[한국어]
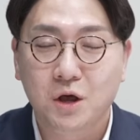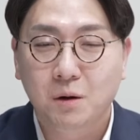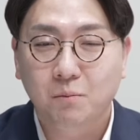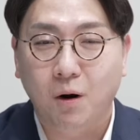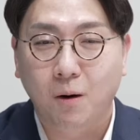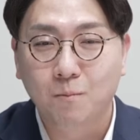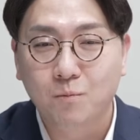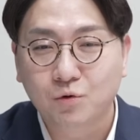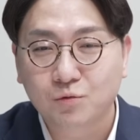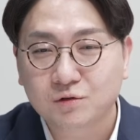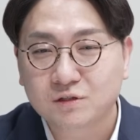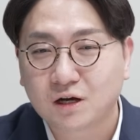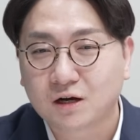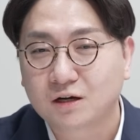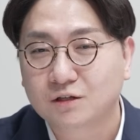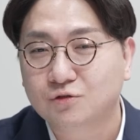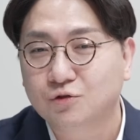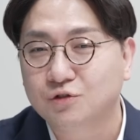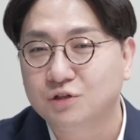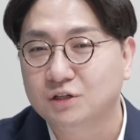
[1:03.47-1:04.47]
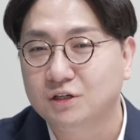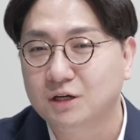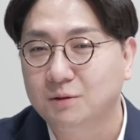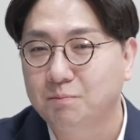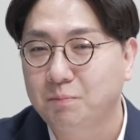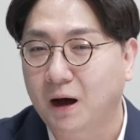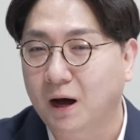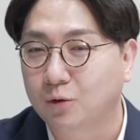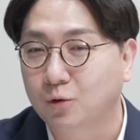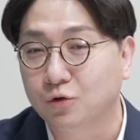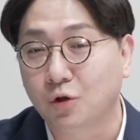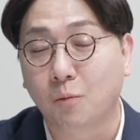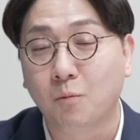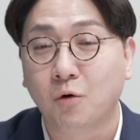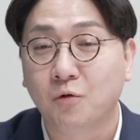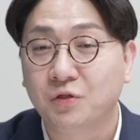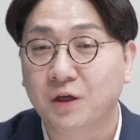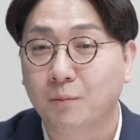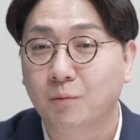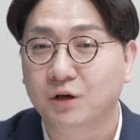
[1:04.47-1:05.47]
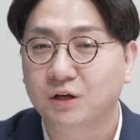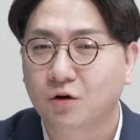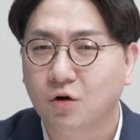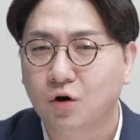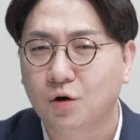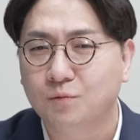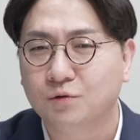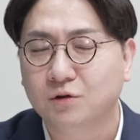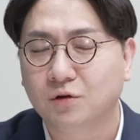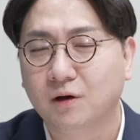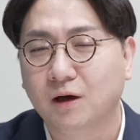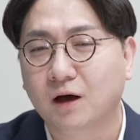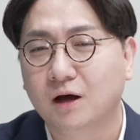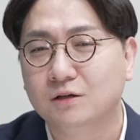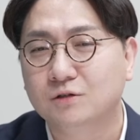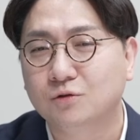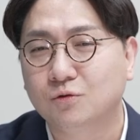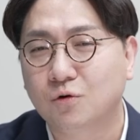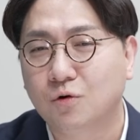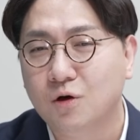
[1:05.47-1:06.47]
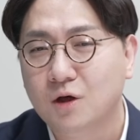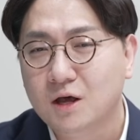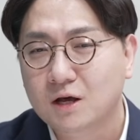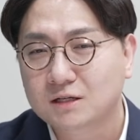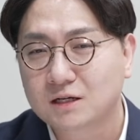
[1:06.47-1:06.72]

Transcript: 법무부 장관 출신이 바로 넘어온다 뭐 이런 거부터 해가지고